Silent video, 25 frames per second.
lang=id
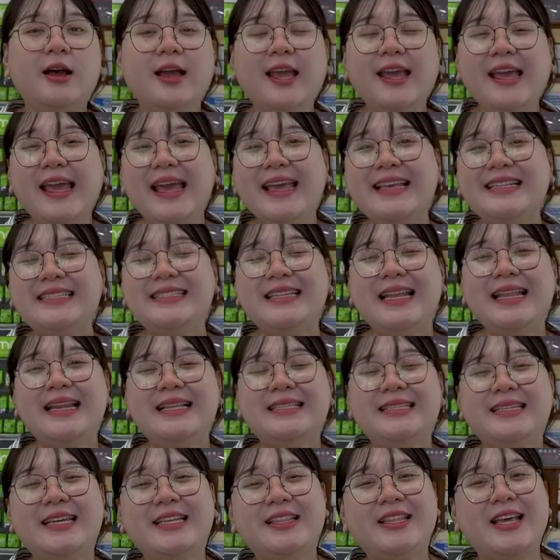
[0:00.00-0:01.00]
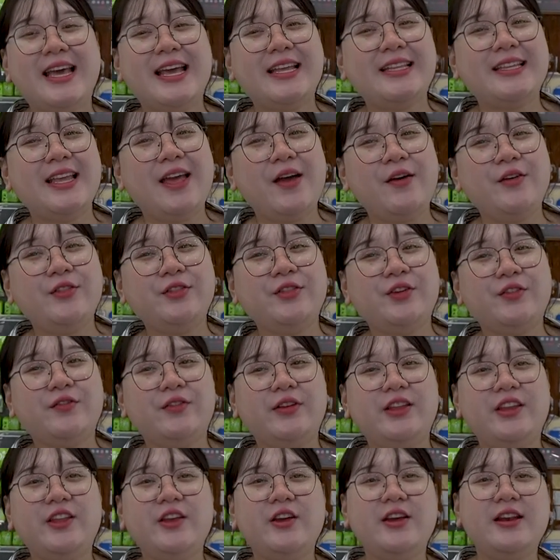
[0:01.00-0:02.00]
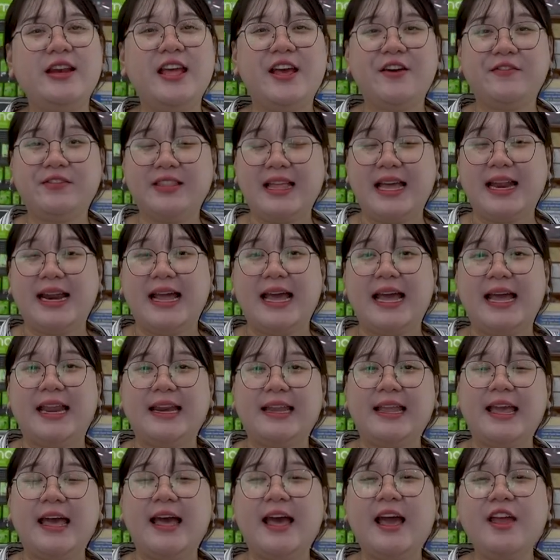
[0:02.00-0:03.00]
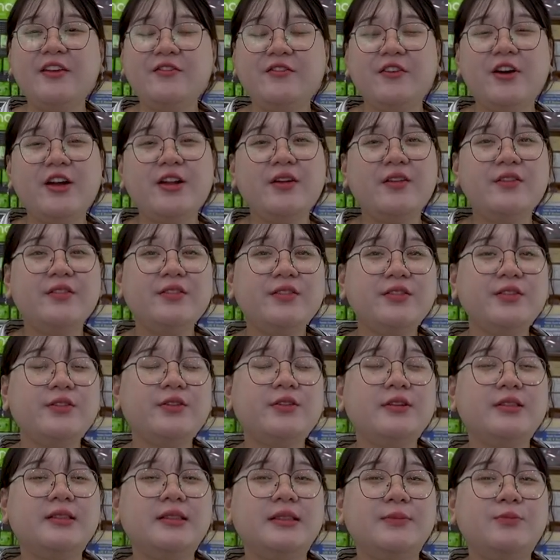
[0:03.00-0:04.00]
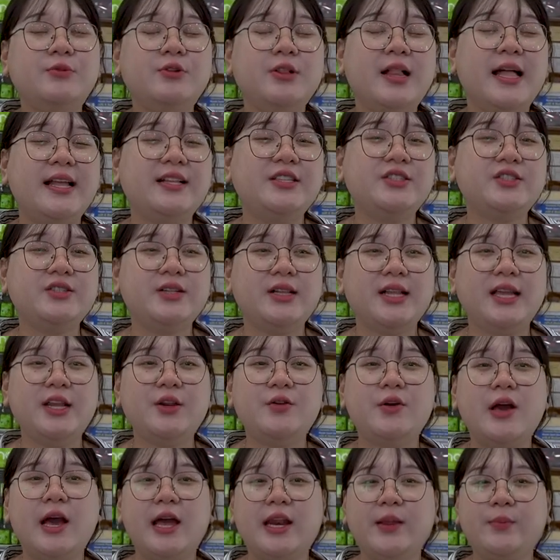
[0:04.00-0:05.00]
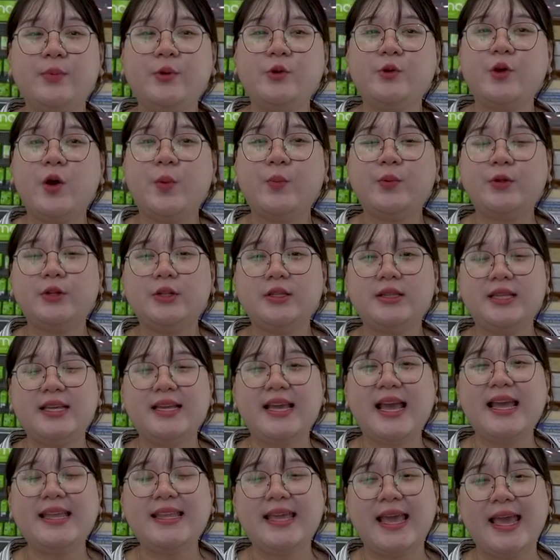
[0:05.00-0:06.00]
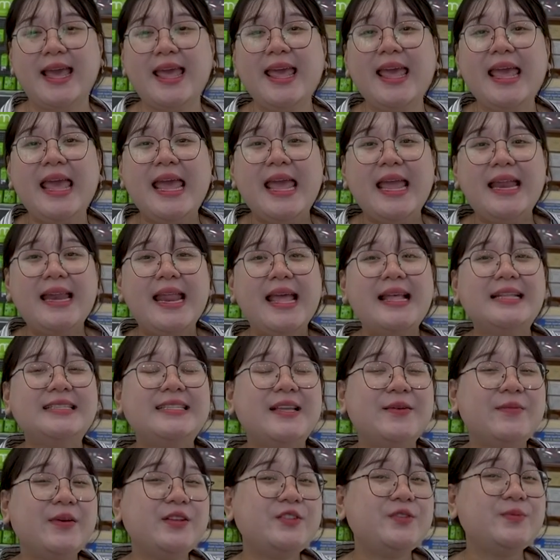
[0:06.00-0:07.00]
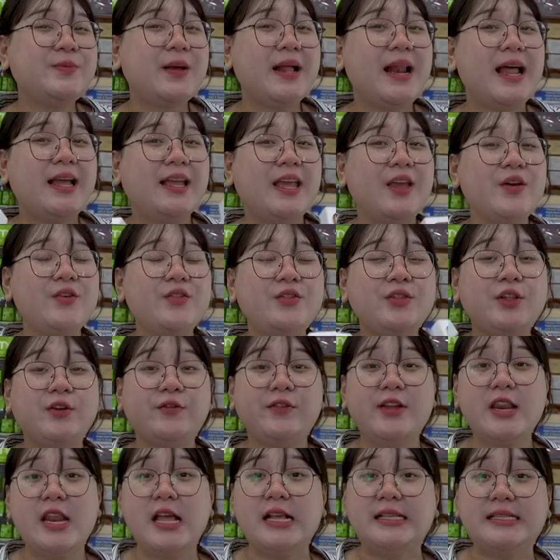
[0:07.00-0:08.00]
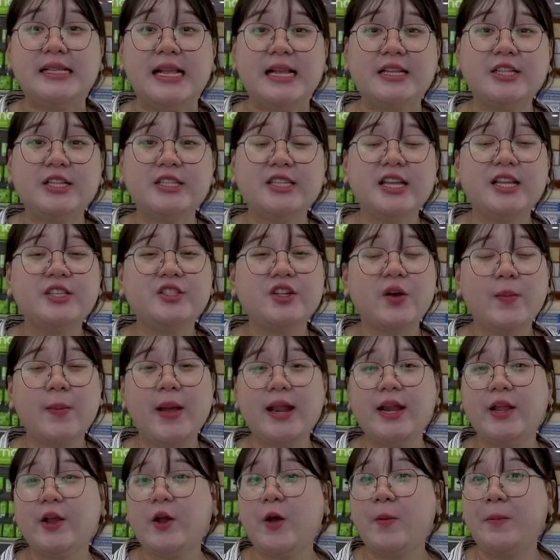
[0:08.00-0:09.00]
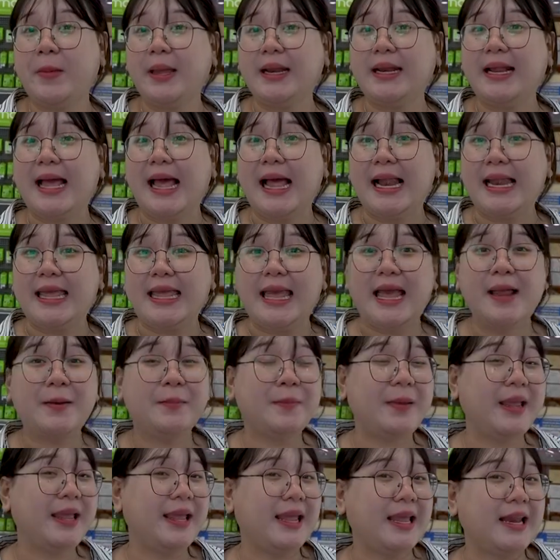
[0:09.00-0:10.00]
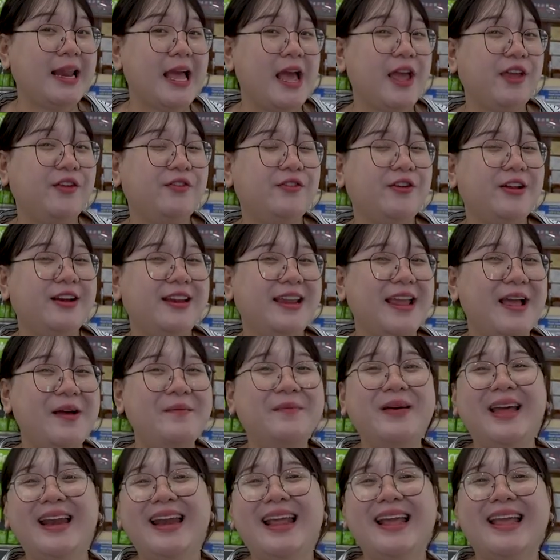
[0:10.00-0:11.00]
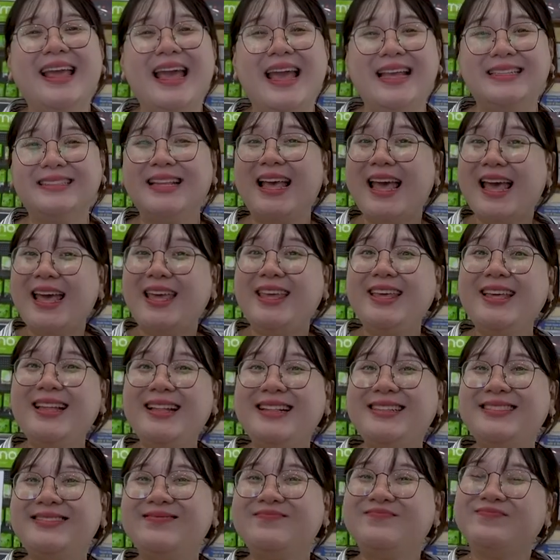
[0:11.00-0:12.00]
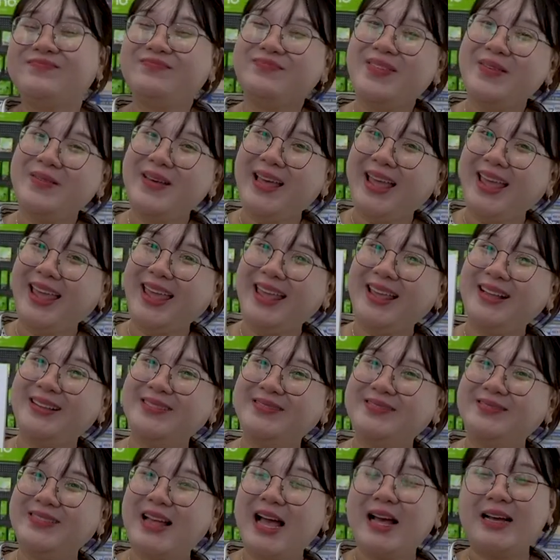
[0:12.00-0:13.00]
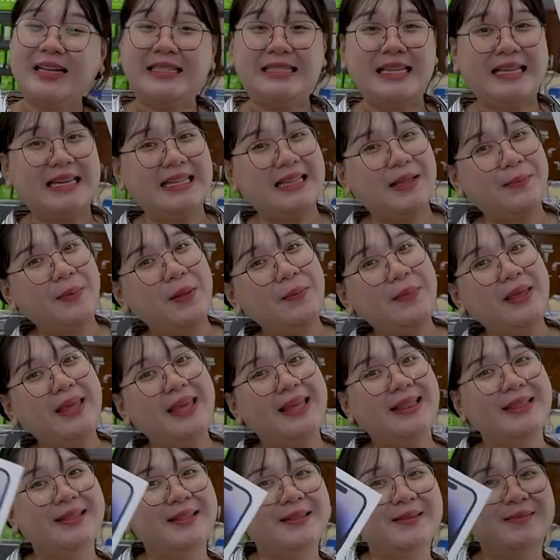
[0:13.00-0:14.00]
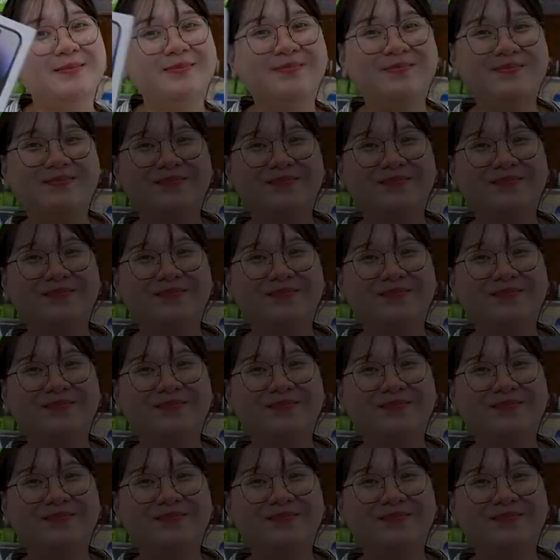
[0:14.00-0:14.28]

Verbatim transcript: Oke okay guys, jadi segitu aja untuk video daftar harga iPhone untuk bulan Juli 2023-nya. Dan sampai jumpa lagi untuk video selanjutnya. Coba di komen kalian pengen iPhone yang mana guys. Yuk, aku Zainita pamit.